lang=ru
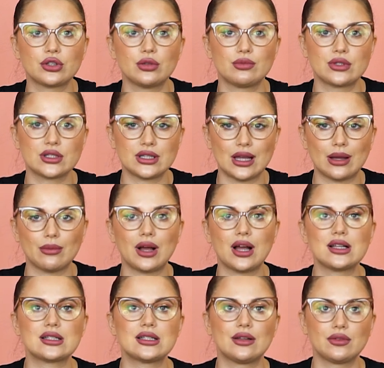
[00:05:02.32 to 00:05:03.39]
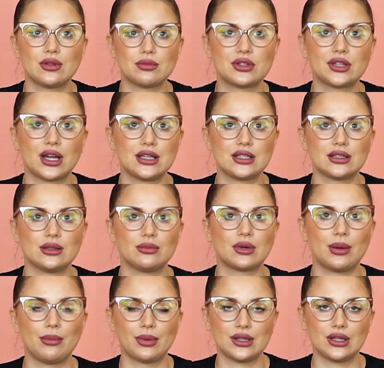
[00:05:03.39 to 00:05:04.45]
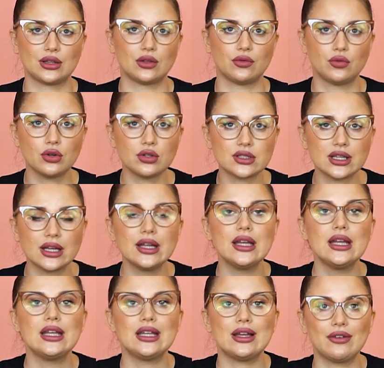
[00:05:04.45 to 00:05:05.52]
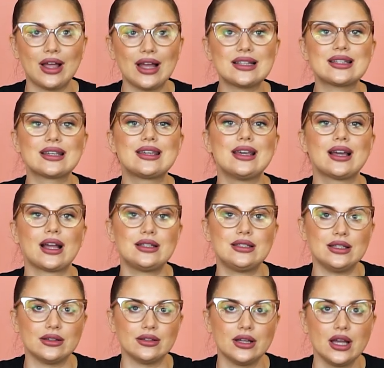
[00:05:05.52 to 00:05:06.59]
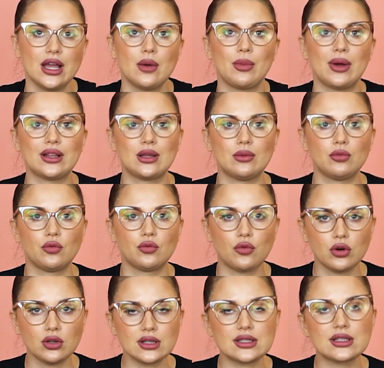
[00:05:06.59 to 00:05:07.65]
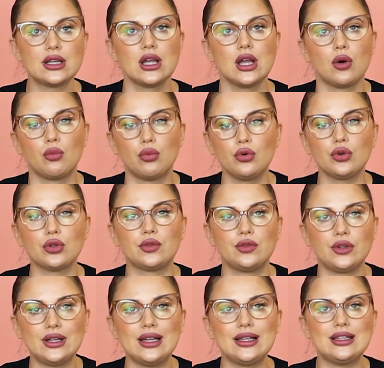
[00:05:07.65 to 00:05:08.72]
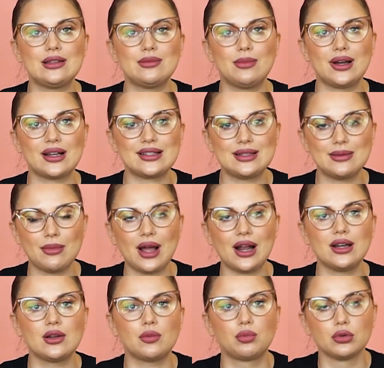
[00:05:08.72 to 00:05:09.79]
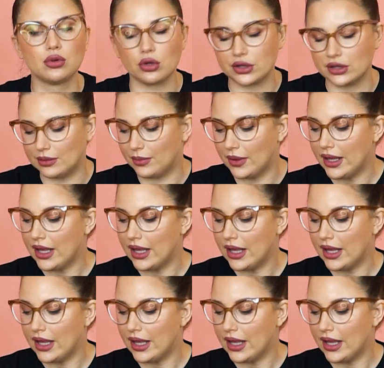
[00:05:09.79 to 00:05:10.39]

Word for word: что мы знаем, основным строительным компонентом волоса является кератин. Поэтому волос будет выглядеть максимально плотным